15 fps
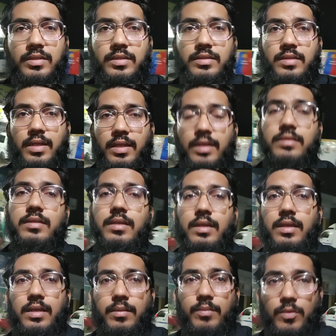जिस तरीके से
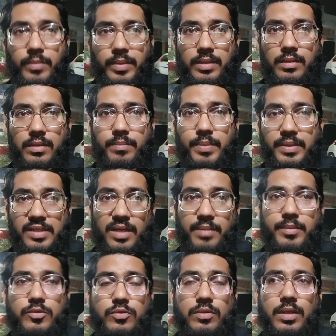अमूमन
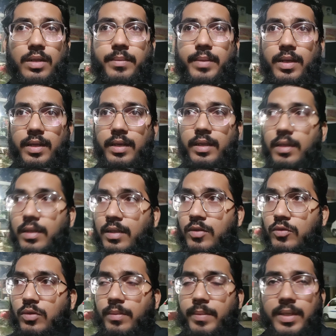पंजाब में सुनने में आ रहा है
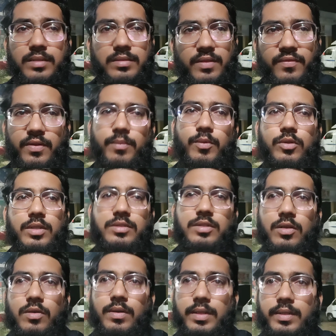तो हमारा सफ़र बहुत
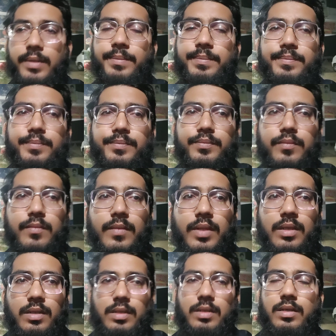अच्छा हो रहा था
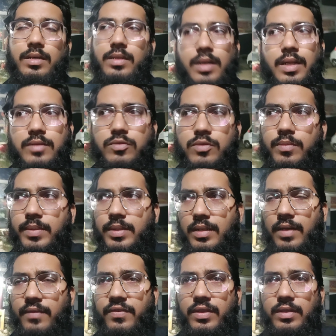रास्तों में
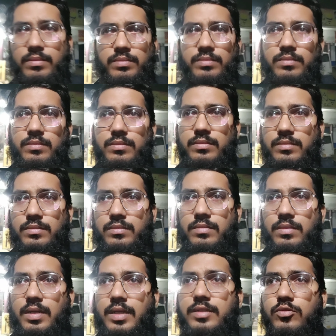काफ़ी
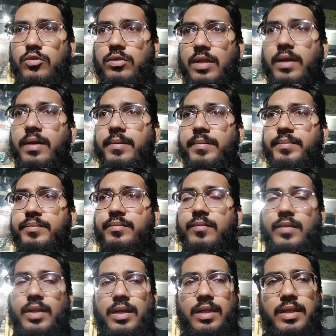रश तो था
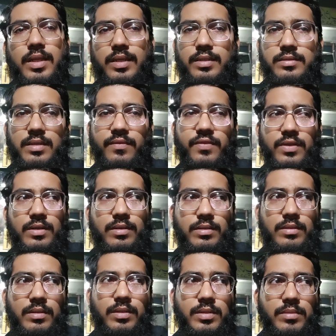लेकिन यह कि सफ़र
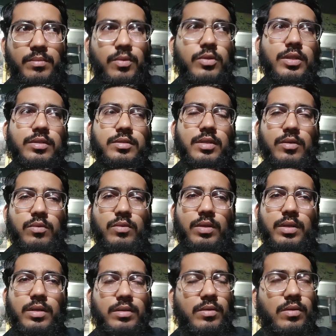बहुत अच्छा
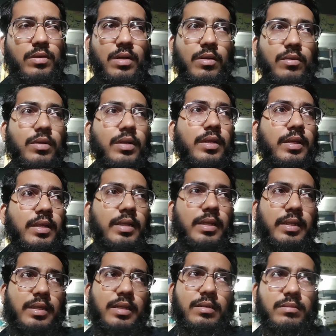हुआ है नो डाउट
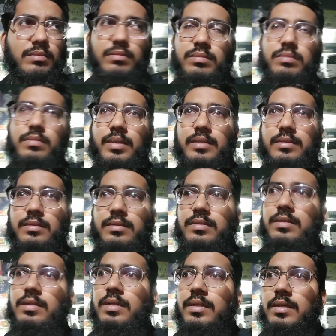लेकिन बस
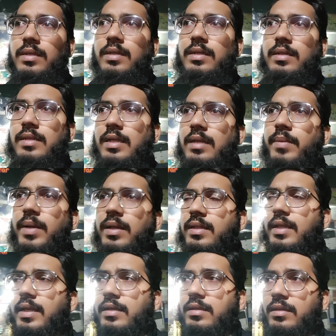जहरी
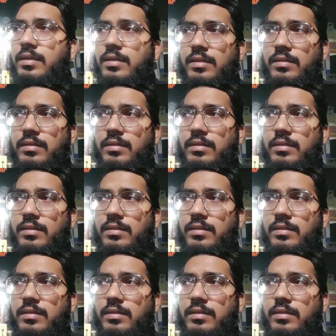बात है एक